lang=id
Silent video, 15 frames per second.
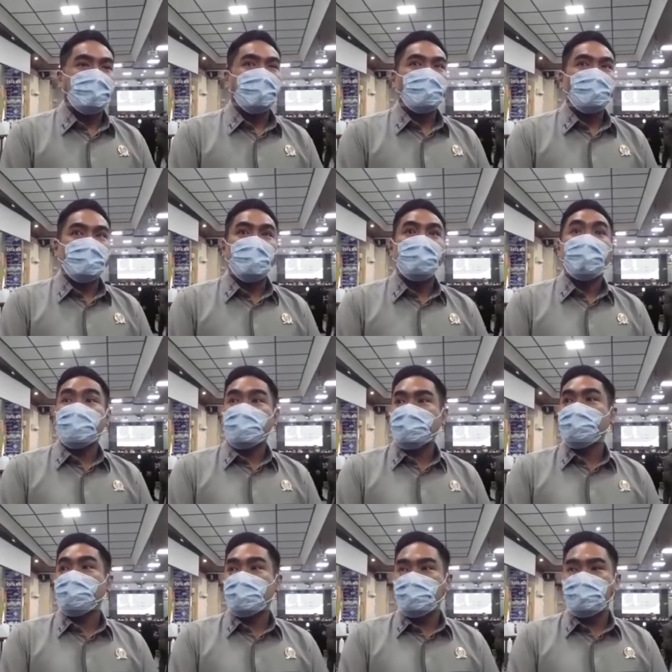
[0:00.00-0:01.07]
8
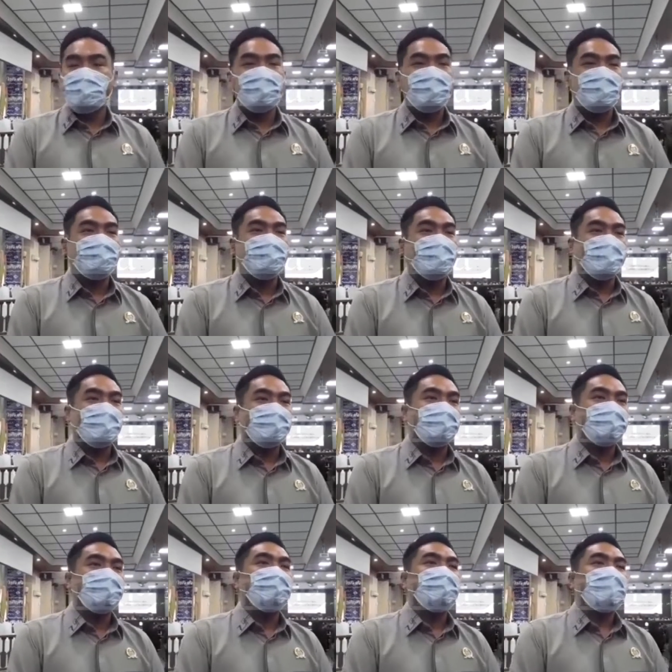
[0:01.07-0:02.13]
tahun 2022 itu
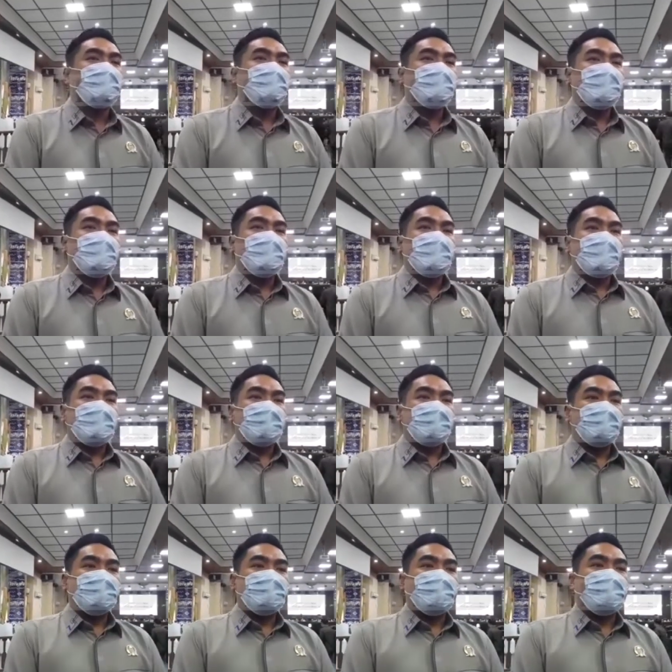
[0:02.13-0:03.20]

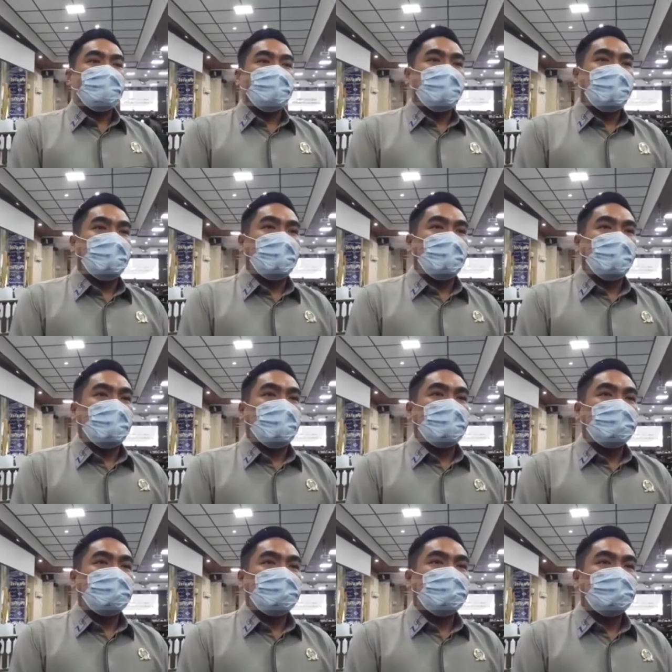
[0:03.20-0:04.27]
kita
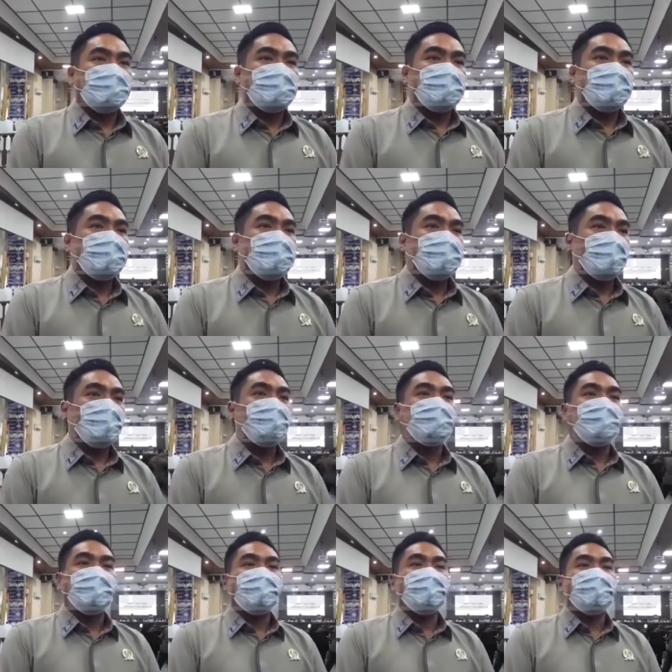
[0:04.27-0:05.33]
satu
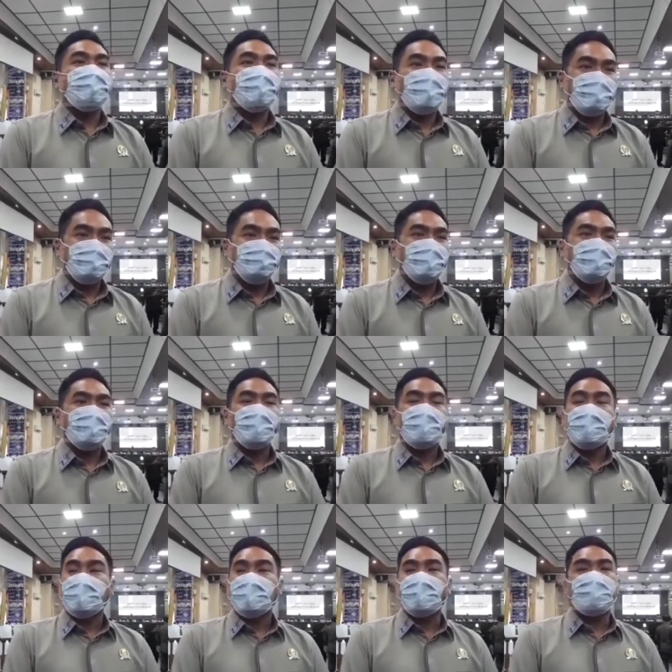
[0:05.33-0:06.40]
visi dengan kepala
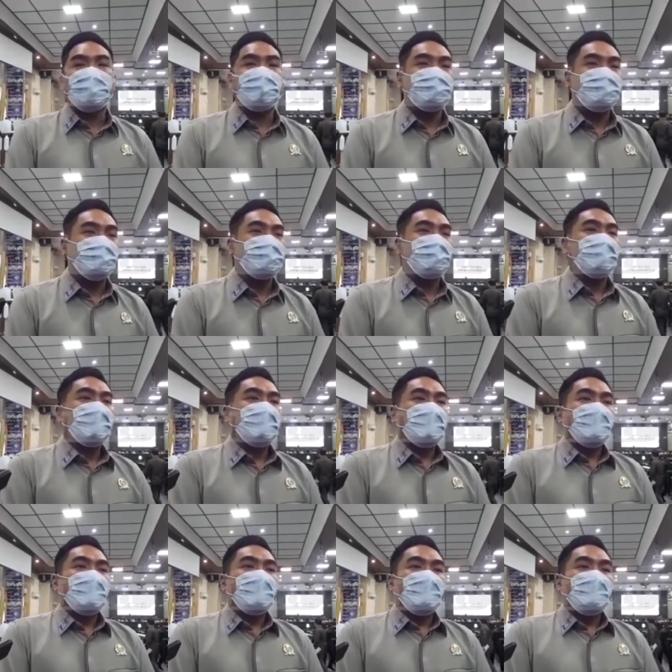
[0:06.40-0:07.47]
daerah untuk
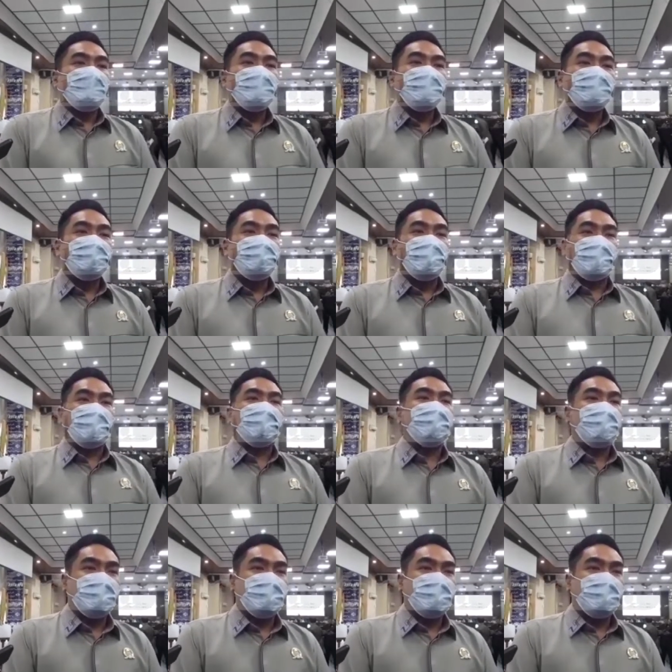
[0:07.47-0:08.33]
berjuang